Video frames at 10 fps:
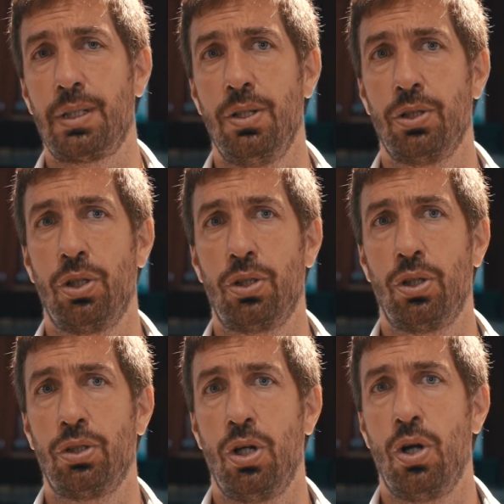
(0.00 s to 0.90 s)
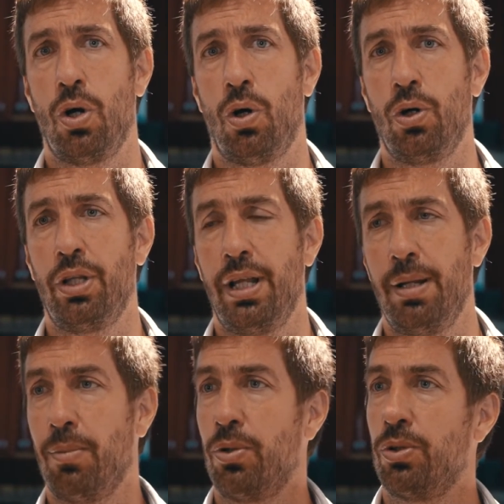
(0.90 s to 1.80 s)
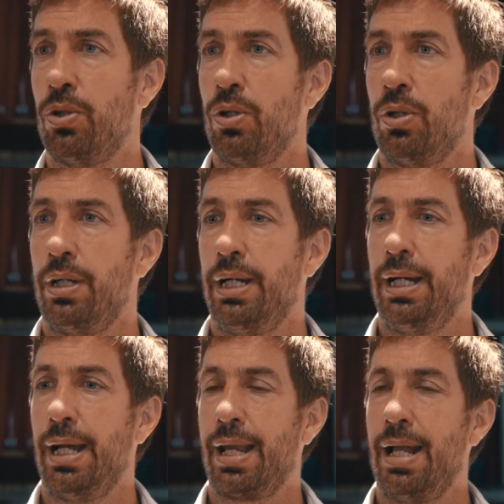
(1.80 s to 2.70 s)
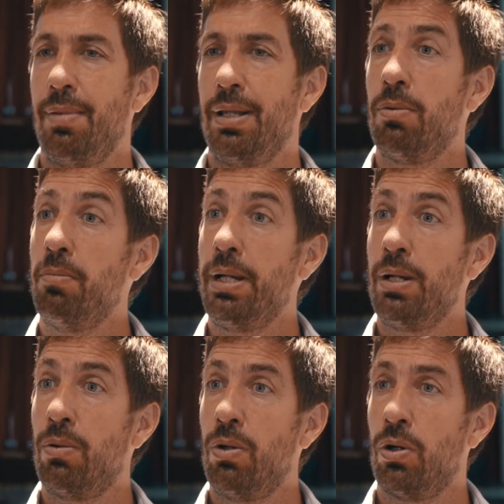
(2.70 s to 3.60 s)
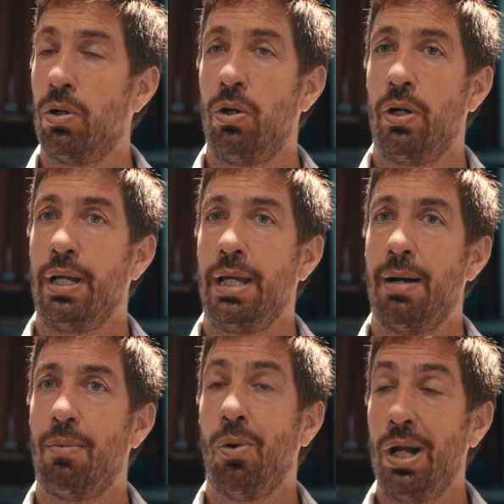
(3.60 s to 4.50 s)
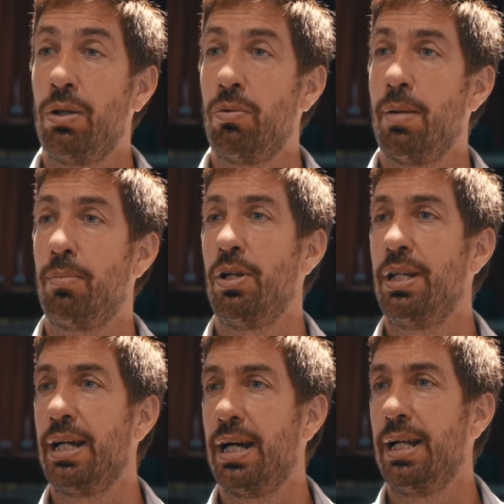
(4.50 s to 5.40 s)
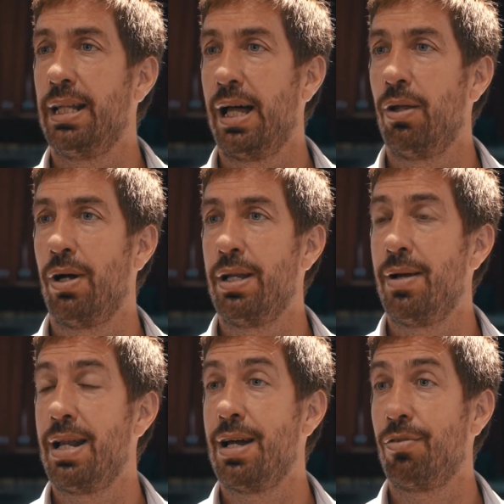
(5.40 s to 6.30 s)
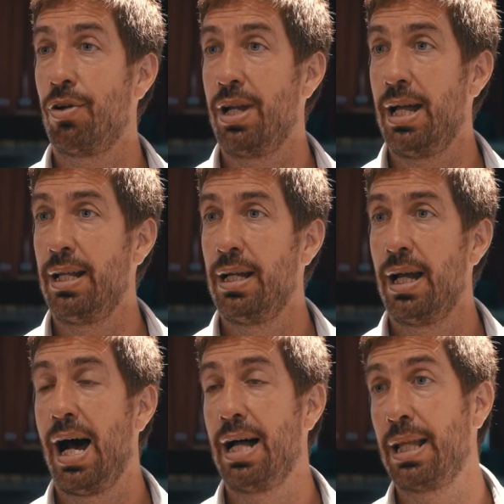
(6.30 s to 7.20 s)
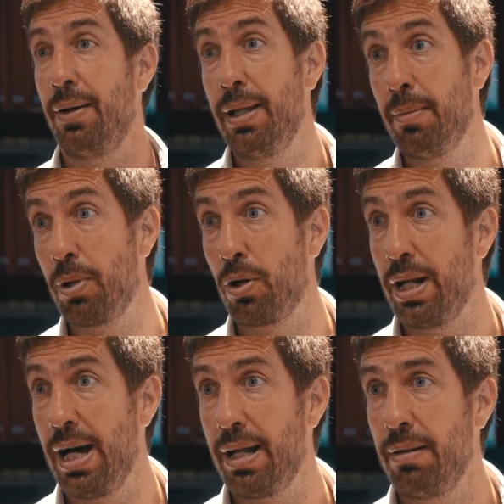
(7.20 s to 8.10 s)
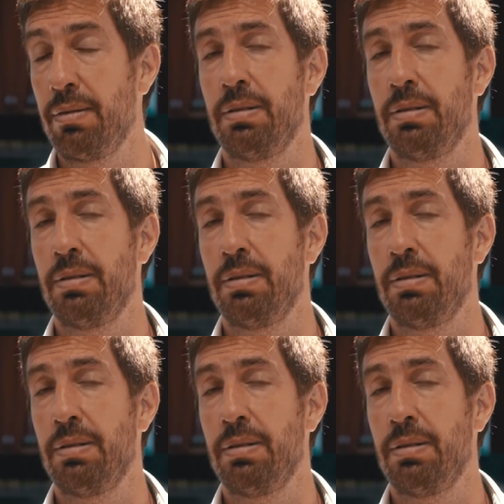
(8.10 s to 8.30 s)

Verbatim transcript: Nosotros hoy tenemos eh, realmente un vínculo y ha vuelto una política de Estado a nivel nacional a través de Procrear,